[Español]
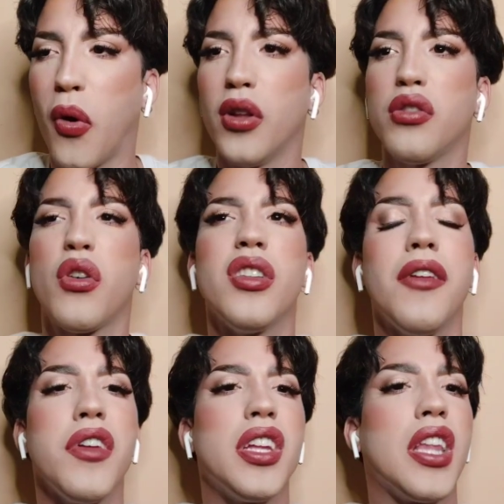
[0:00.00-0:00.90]

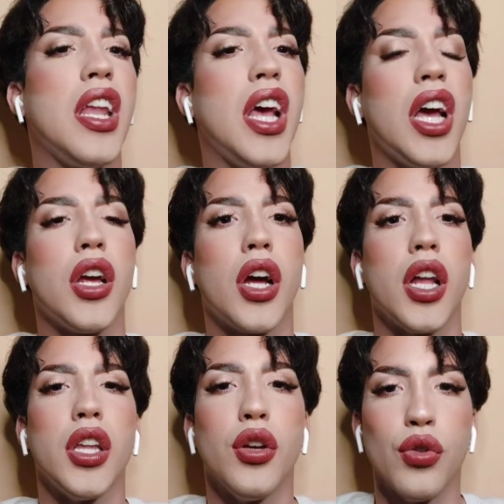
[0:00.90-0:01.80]
¿Cuántas vistas tiene en canal de